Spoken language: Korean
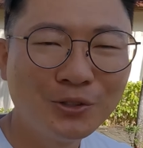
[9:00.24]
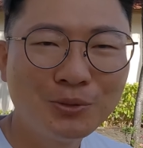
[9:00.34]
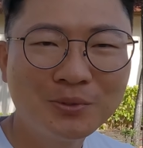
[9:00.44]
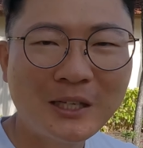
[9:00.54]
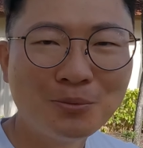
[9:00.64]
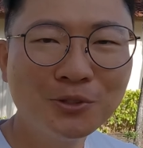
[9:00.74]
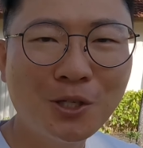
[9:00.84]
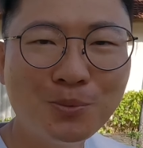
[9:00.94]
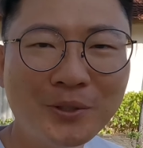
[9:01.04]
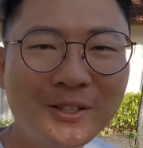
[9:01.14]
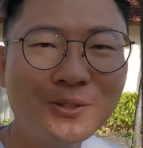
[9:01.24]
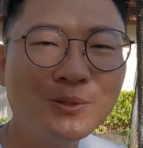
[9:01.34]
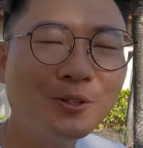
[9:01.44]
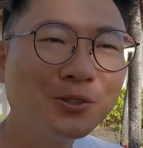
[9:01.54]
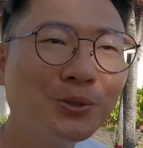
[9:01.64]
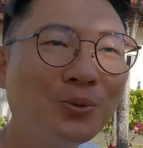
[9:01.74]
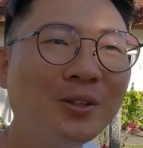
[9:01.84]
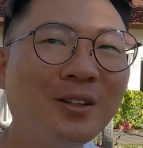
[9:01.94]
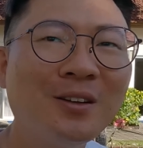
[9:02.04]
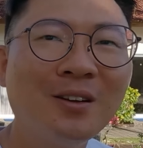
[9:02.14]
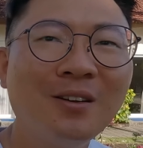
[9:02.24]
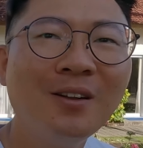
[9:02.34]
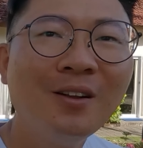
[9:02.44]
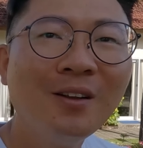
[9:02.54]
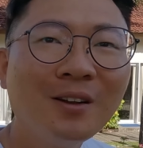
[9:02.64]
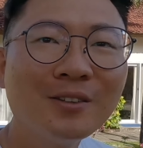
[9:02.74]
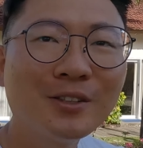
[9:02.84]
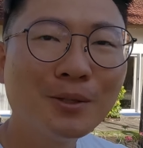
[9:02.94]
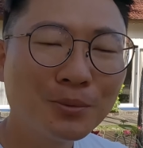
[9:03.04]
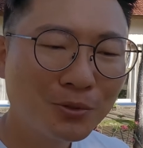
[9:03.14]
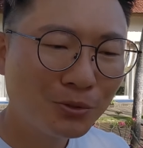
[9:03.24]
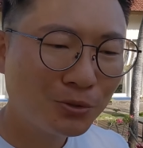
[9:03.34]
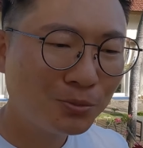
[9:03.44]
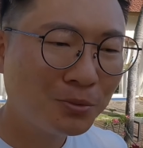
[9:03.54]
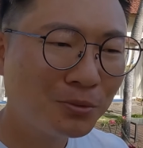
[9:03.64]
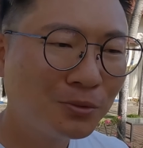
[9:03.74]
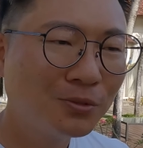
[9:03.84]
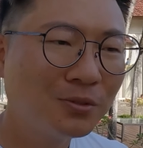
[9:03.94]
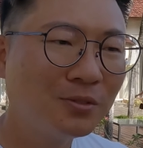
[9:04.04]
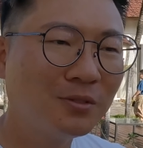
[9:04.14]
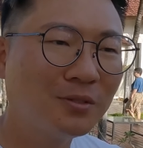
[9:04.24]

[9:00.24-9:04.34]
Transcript: 유튜브 차분, 차분기 이걸 영상을 올리니까 그때부터 유튜브